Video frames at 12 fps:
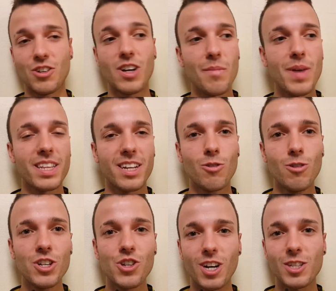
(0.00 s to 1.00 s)
sono cambiati
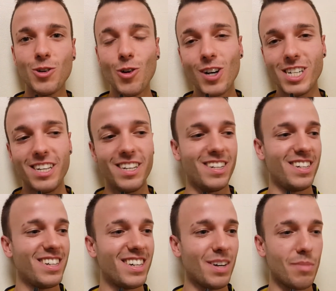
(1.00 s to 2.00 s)
alcuni giocatori, eh,
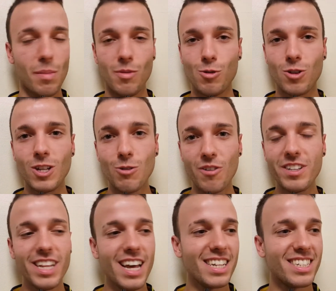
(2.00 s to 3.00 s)
abbiamo avuto dei nuovi
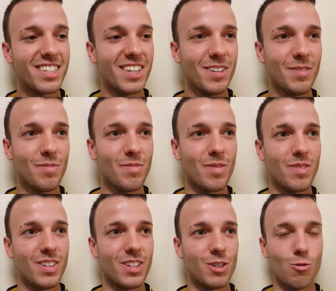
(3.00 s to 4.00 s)
innesti,
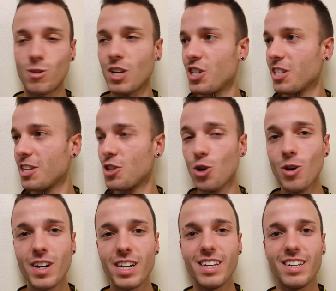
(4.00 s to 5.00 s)
tutta gente
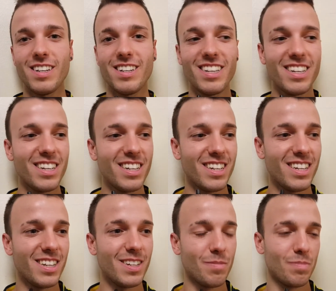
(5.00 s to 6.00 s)
giovane
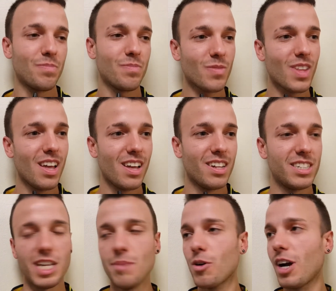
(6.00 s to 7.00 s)
e
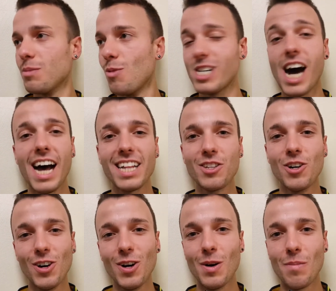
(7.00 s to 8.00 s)
stiamo
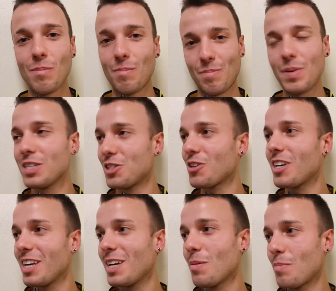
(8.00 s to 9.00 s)
carburando, penso
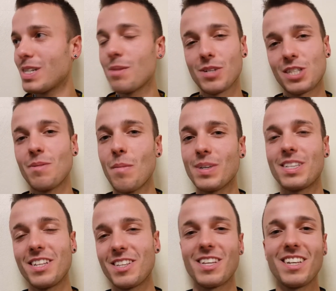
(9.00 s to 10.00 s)
che per le prossime
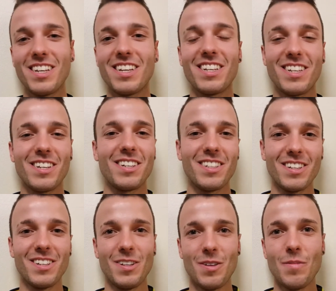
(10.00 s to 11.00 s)
partite
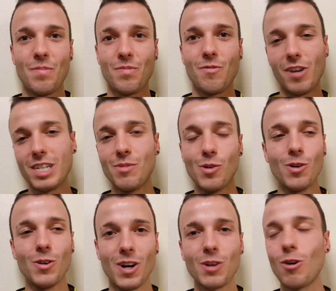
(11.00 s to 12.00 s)

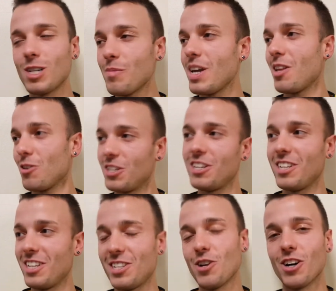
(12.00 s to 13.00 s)
faremo ancora meglio
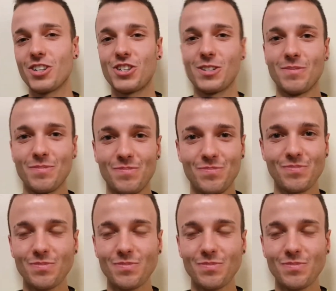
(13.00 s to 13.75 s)
di, di oggi.